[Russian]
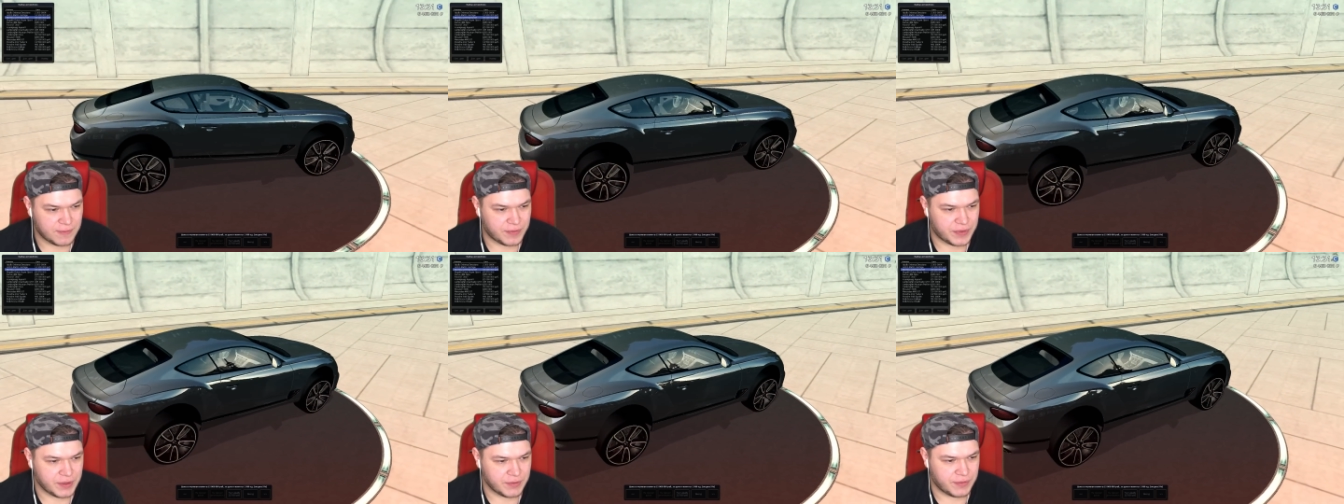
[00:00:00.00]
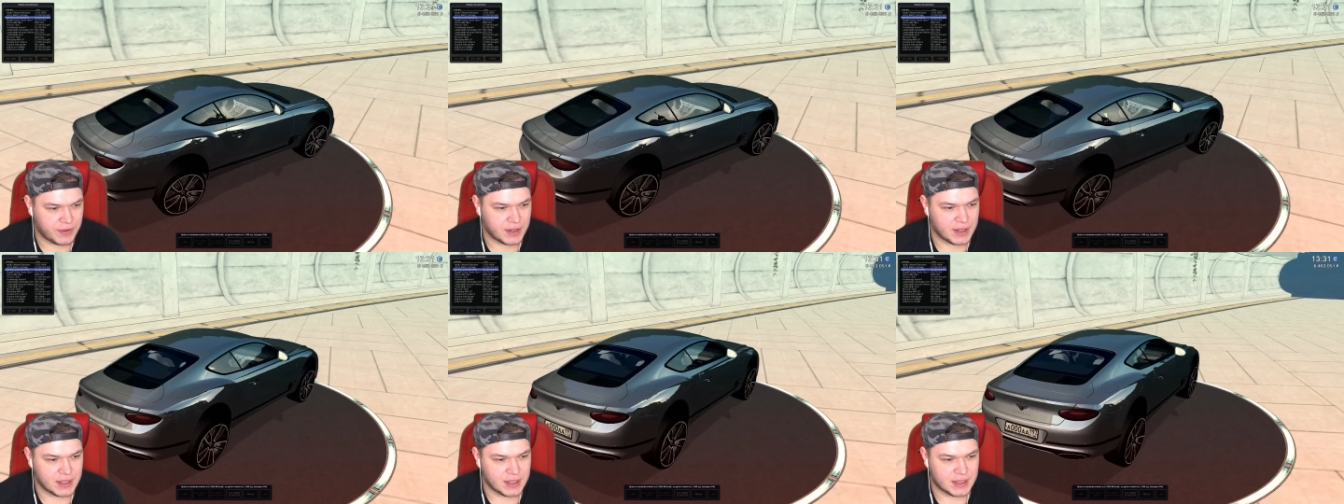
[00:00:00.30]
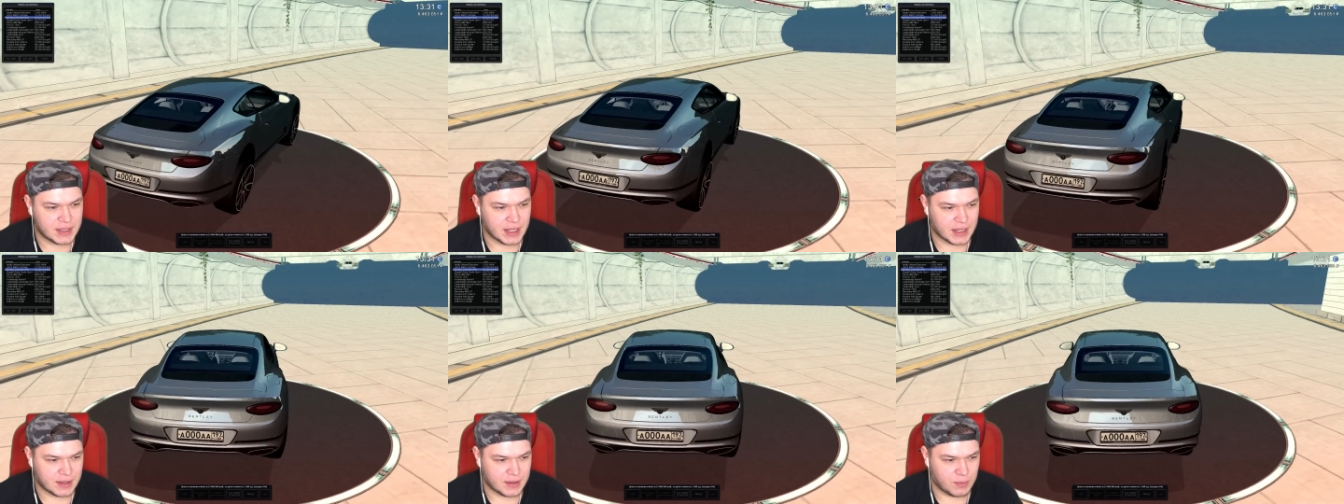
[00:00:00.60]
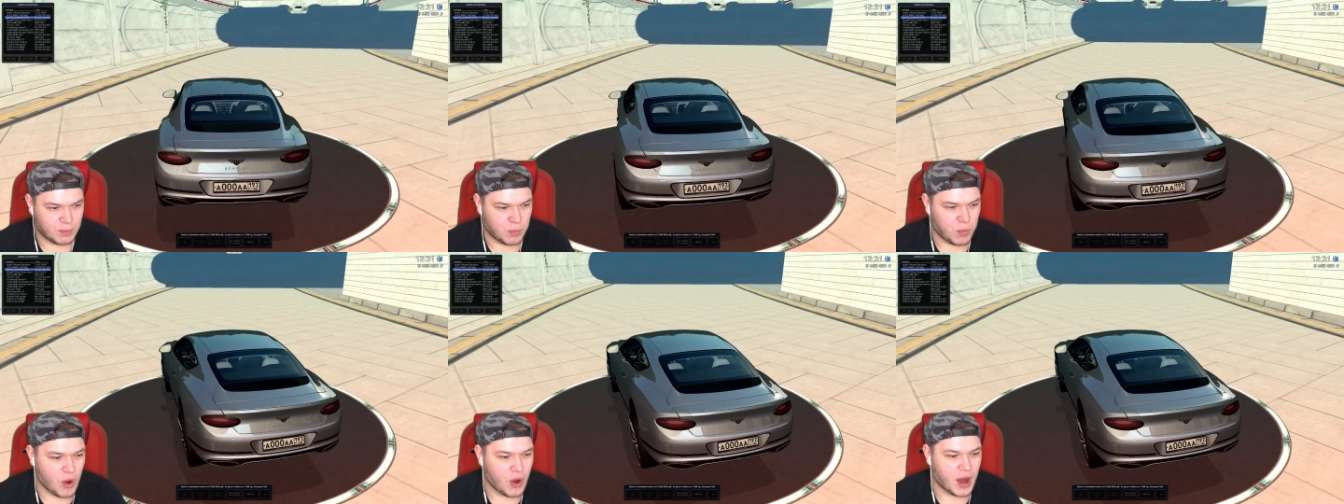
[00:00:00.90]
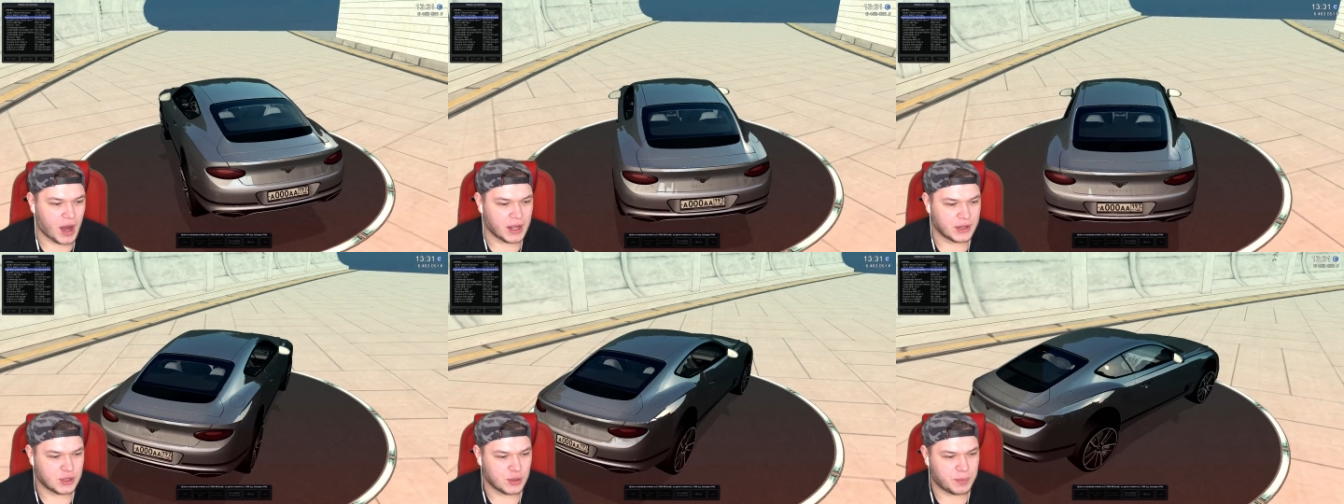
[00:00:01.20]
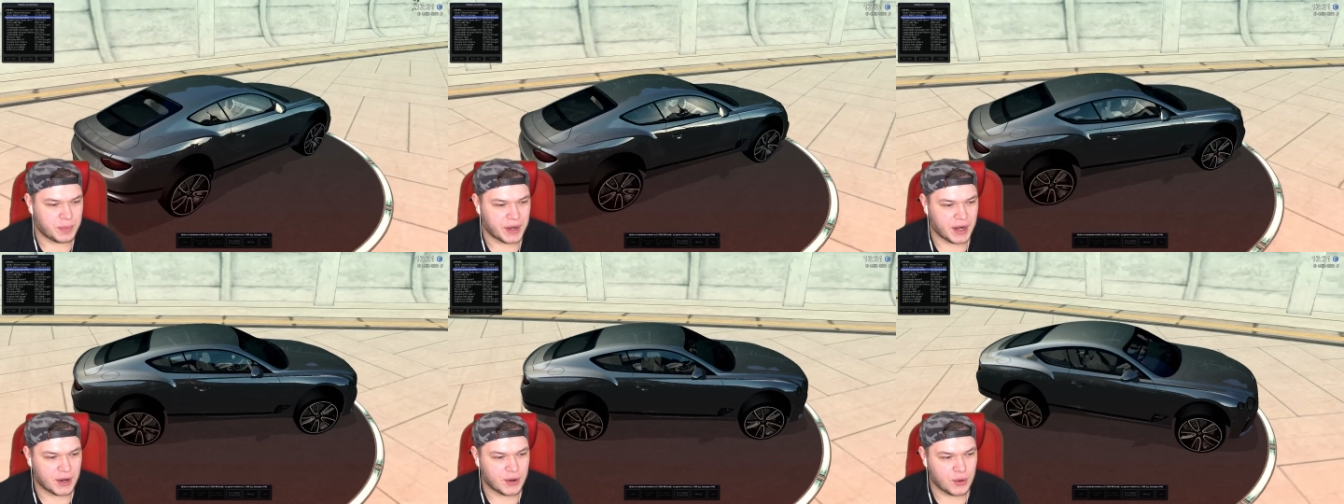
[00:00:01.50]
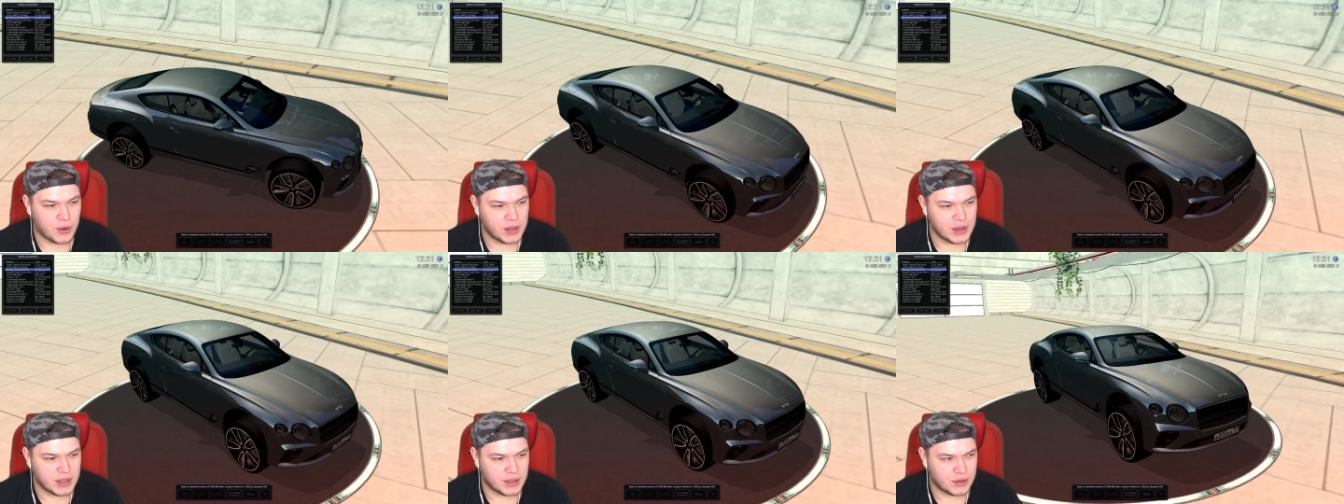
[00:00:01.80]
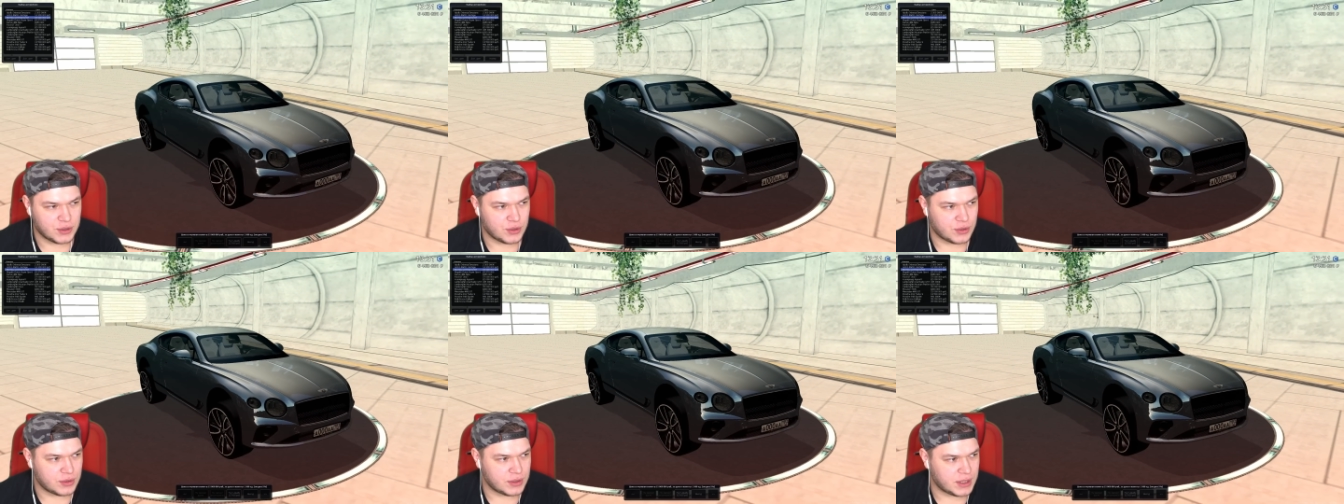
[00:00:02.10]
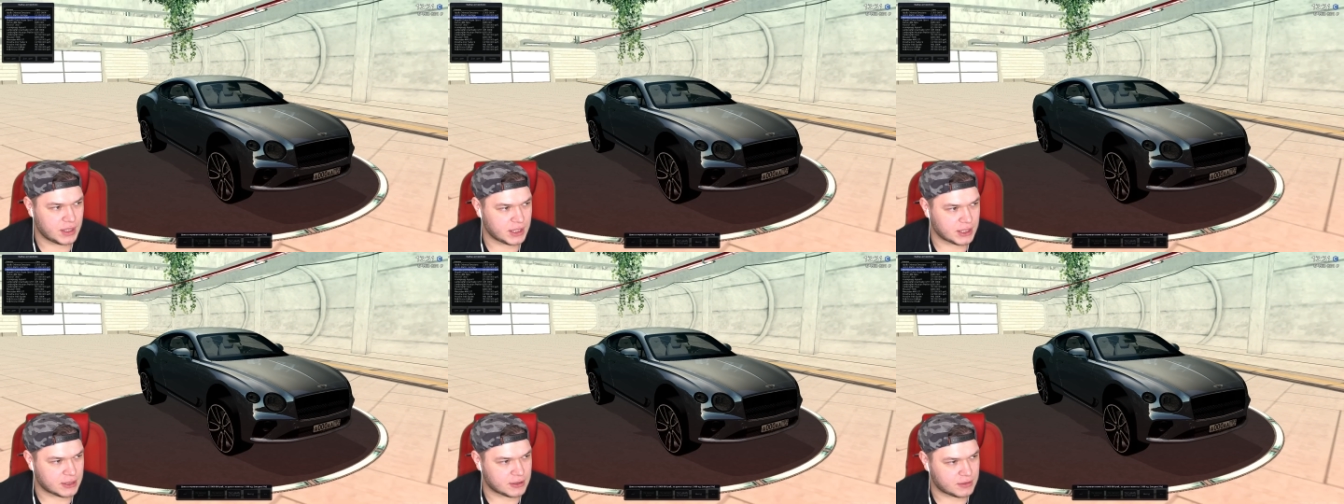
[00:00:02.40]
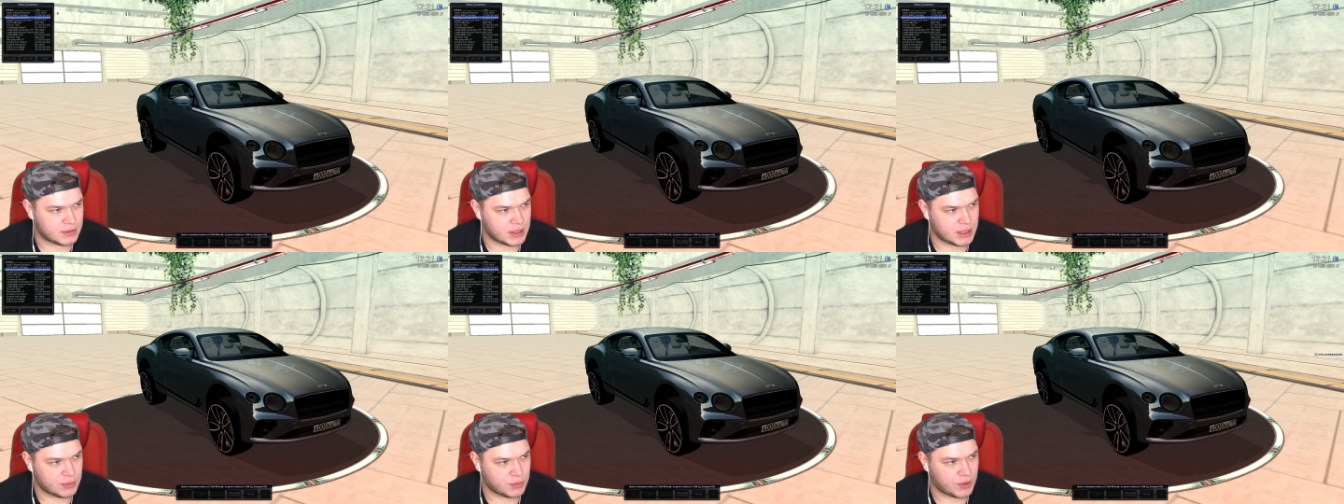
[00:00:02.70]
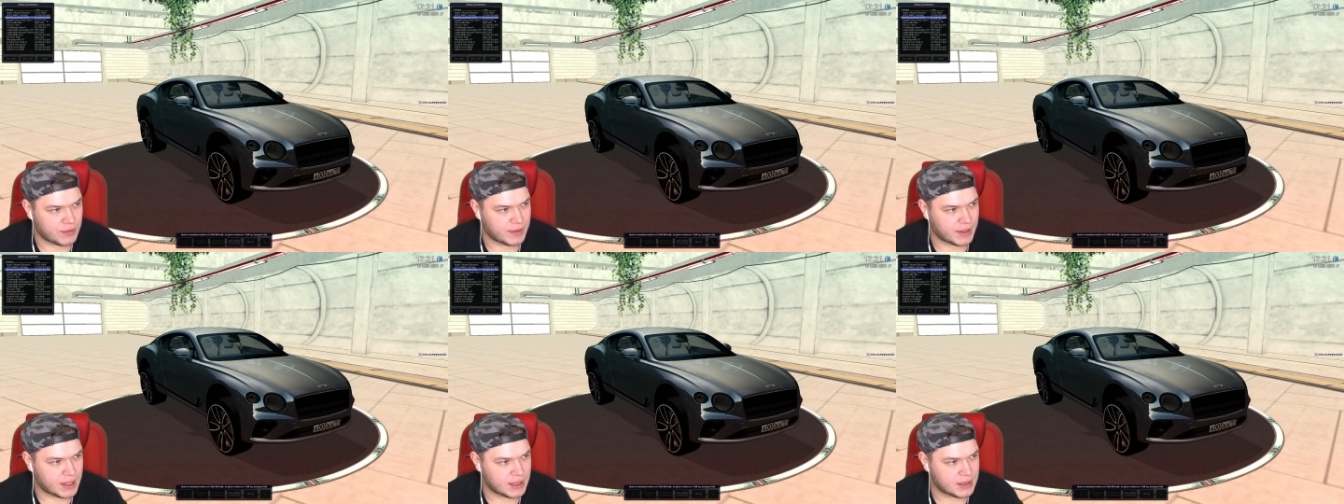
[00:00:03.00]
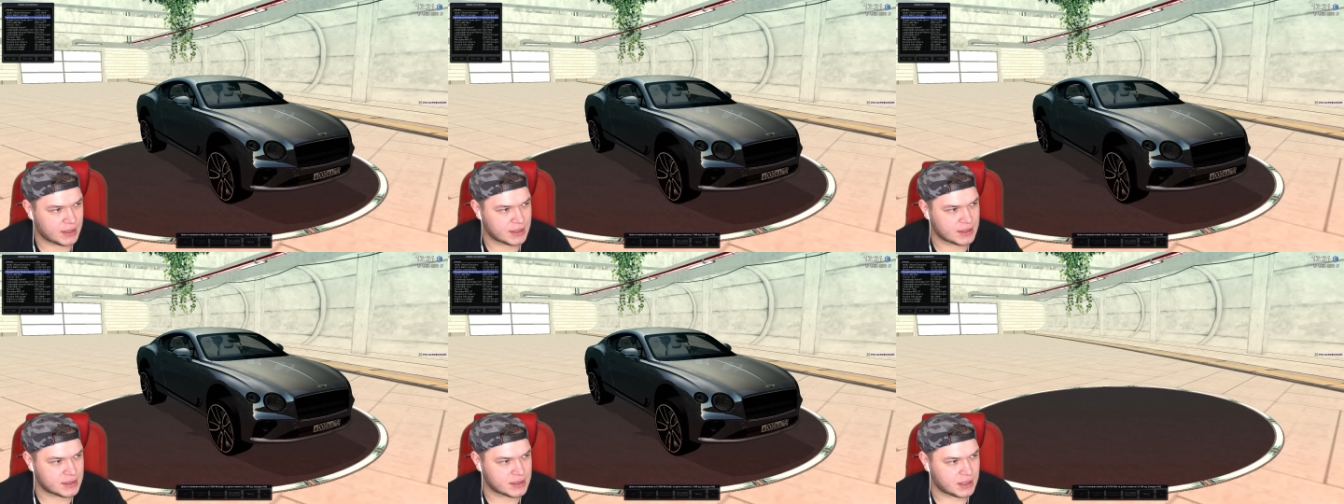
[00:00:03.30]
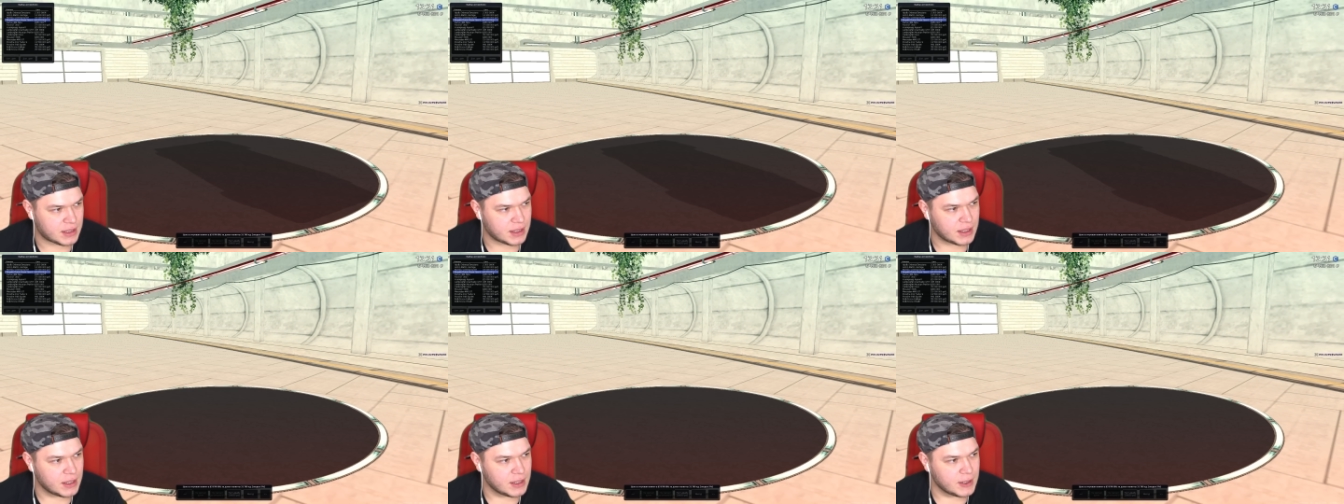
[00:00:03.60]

выглядит так богато, прикольно, но нет, не мой вариант, так сказать.